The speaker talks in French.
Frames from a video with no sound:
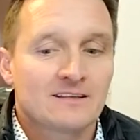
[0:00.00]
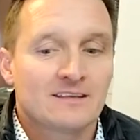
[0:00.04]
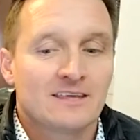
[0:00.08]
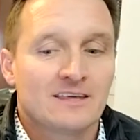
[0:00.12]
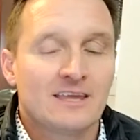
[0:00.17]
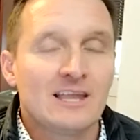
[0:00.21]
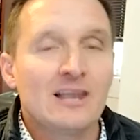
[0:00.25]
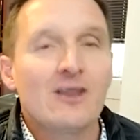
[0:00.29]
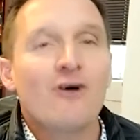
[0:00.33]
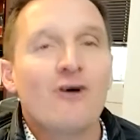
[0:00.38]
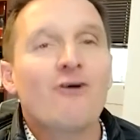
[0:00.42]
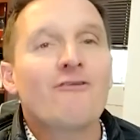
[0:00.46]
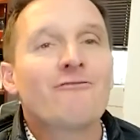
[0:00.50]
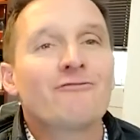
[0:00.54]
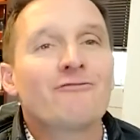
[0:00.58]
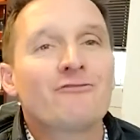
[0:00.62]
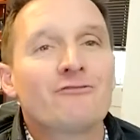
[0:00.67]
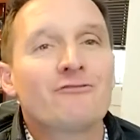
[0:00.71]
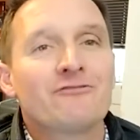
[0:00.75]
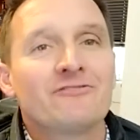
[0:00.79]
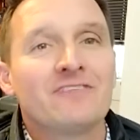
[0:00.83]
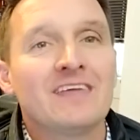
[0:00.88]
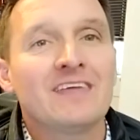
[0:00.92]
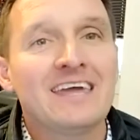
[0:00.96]
Ils l'ont vu
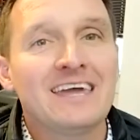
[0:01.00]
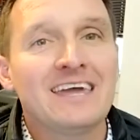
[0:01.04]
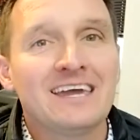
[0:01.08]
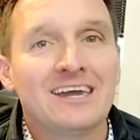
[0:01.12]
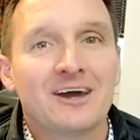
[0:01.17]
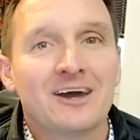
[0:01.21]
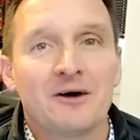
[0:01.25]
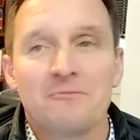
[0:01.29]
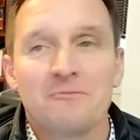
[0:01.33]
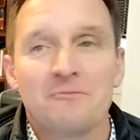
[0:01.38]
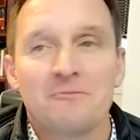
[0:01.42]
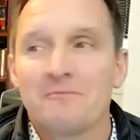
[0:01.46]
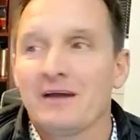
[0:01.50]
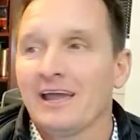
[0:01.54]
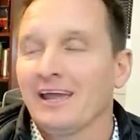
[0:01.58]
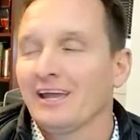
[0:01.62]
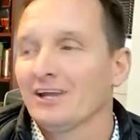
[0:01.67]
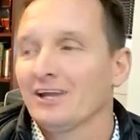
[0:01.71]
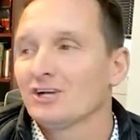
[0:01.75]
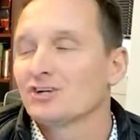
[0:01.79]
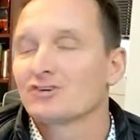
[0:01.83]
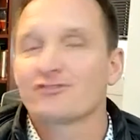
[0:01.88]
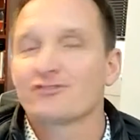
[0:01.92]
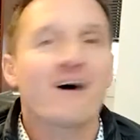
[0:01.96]
venir comme un
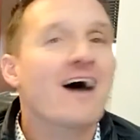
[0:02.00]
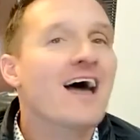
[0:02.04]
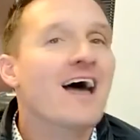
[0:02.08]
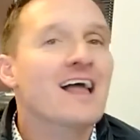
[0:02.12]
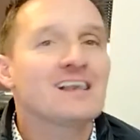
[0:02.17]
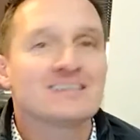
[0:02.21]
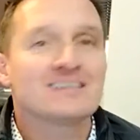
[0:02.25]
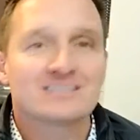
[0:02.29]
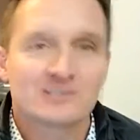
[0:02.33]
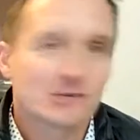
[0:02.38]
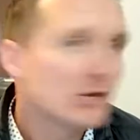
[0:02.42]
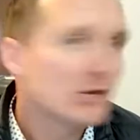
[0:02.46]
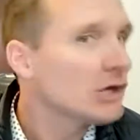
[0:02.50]
cheval sur